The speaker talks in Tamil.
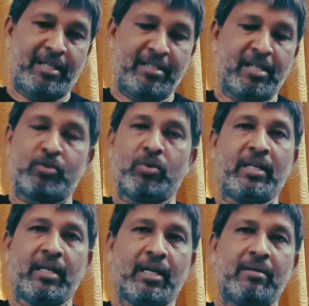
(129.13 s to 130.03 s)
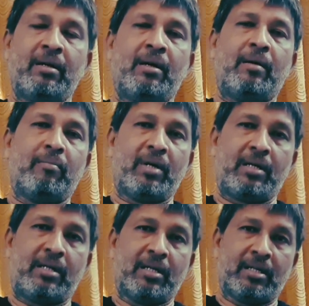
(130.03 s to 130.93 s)
ஈஸியாக சொல்லிடலாம்
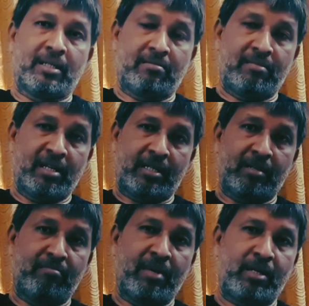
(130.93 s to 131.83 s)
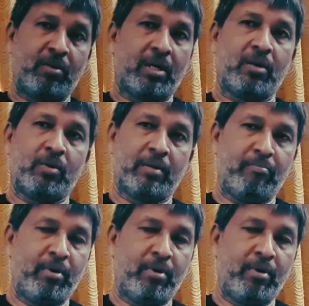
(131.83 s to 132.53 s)
பட் டைரக்டர் மெக்டோனாவோட